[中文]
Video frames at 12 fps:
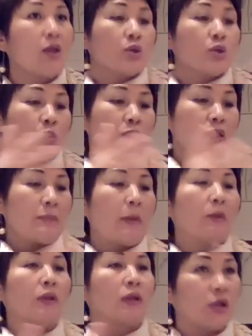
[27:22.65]
从细
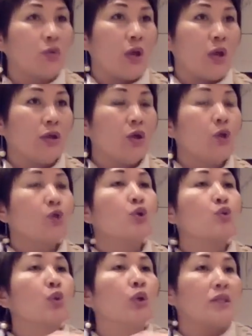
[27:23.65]
胞的根源去
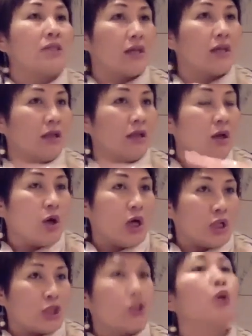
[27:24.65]
做了这个呃
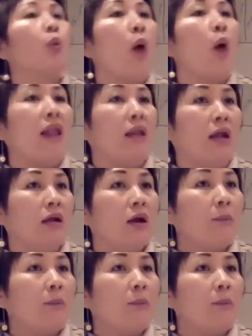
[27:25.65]
置换了，